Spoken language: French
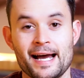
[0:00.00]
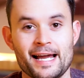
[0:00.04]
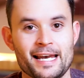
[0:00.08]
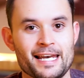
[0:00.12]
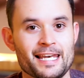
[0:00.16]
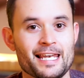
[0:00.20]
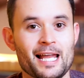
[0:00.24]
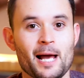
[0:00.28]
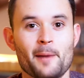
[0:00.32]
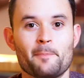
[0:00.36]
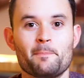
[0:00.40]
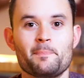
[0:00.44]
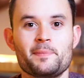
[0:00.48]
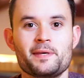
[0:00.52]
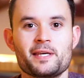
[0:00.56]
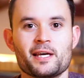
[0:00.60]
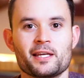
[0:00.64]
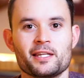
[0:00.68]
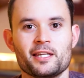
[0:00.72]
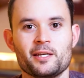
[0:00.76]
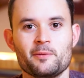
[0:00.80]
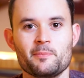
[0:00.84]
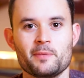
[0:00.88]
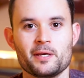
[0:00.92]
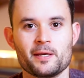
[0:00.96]
la
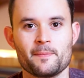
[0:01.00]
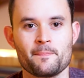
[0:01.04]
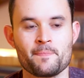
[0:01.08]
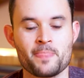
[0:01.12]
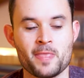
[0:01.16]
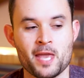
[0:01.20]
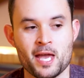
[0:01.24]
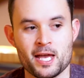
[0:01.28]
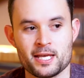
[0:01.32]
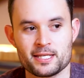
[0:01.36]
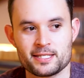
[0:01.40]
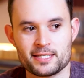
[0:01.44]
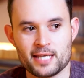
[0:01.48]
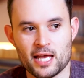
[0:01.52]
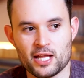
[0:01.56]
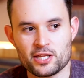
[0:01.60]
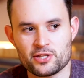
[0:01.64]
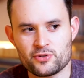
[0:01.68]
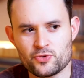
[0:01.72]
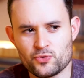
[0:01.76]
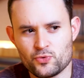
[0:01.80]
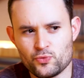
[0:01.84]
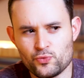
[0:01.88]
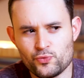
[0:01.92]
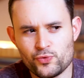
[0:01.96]
bien-aimée
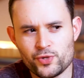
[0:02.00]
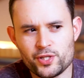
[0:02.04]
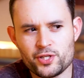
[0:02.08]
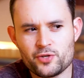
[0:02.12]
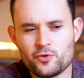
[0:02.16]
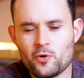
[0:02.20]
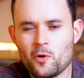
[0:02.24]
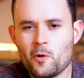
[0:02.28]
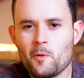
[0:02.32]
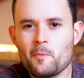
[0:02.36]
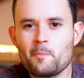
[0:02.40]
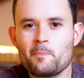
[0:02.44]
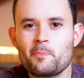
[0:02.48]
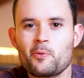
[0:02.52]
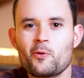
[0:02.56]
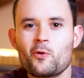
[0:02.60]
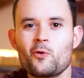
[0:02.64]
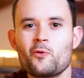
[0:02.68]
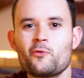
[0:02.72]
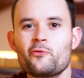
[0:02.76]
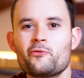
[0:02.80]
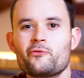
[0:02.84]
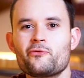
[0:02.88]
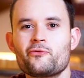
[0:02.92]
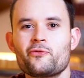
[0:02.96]
cette union
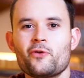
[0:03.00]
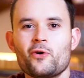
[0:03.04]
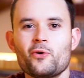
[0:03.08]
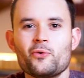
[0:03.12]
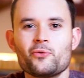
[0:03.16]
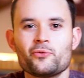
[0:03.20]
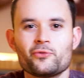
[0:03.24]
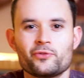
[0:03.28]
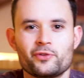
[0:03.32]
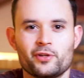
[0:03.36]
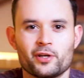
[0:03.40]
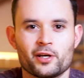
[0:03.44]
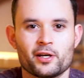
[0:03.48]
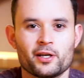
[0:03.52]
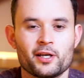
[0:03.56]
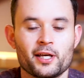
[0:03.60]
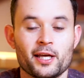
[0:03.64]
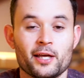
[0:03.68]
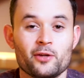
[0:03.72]
profonde.